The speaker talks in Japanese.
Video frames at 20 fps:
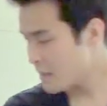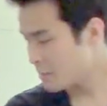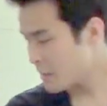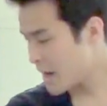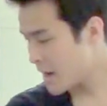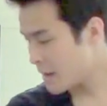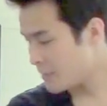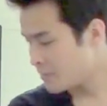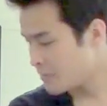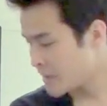
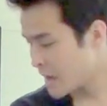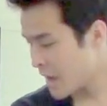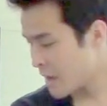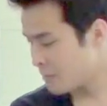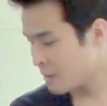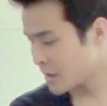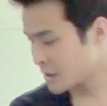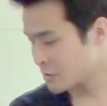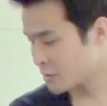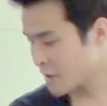まあ、
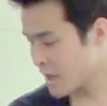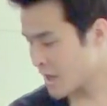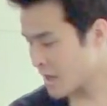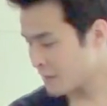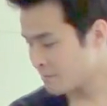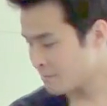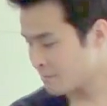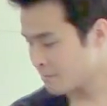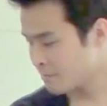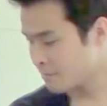iPad
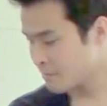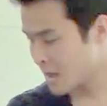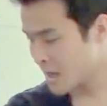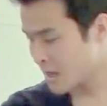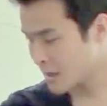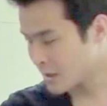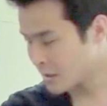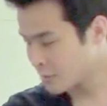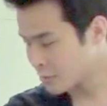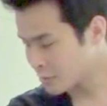や、
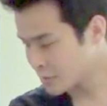まあ、